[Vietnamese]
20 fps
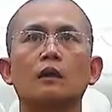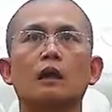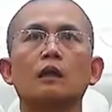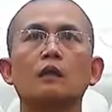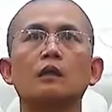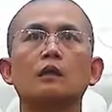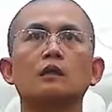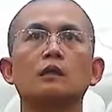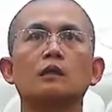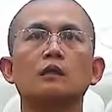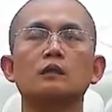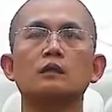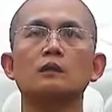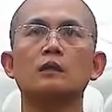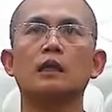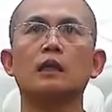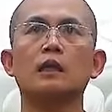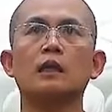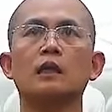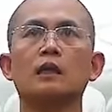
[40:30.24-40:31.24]
đấy
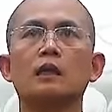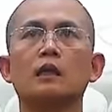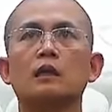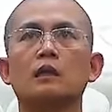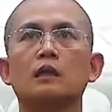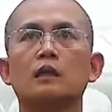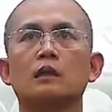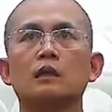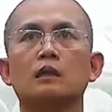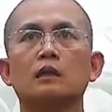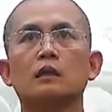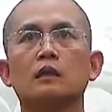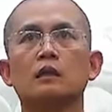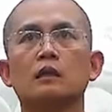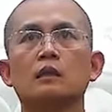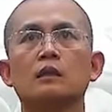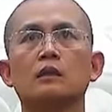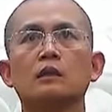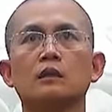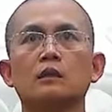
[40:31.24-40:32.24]
sẽ ừ,
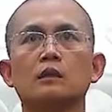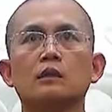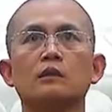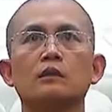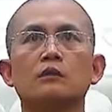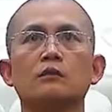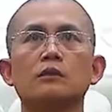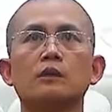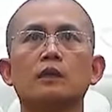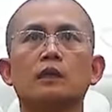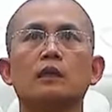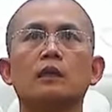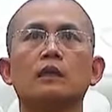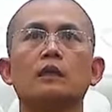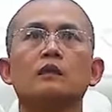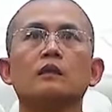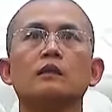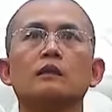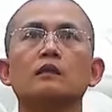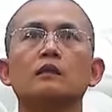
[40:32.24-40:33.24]
nó
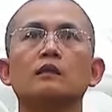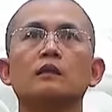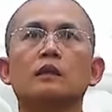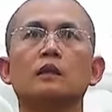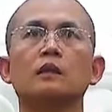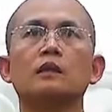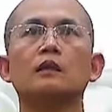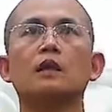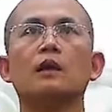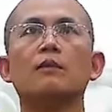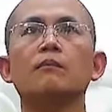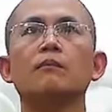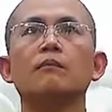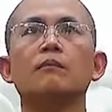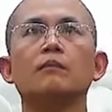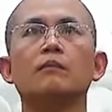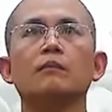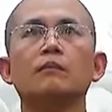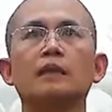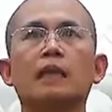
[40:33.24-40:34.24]
sẽ từ cái
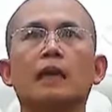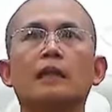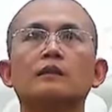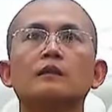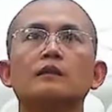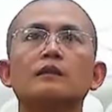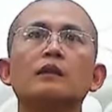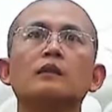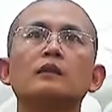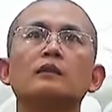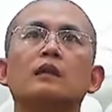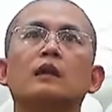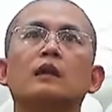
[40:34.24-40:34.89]
tâm thanh tịnh